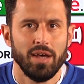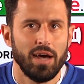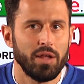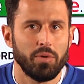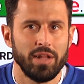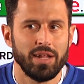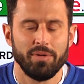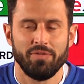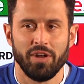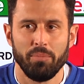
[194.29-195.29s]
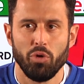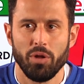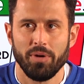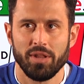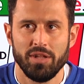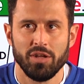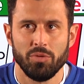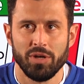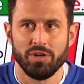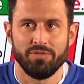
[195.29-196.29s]
ha le qualità per fare buone partite
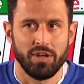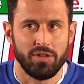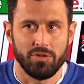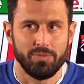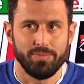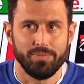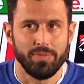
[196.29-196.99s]
come ha già fatto.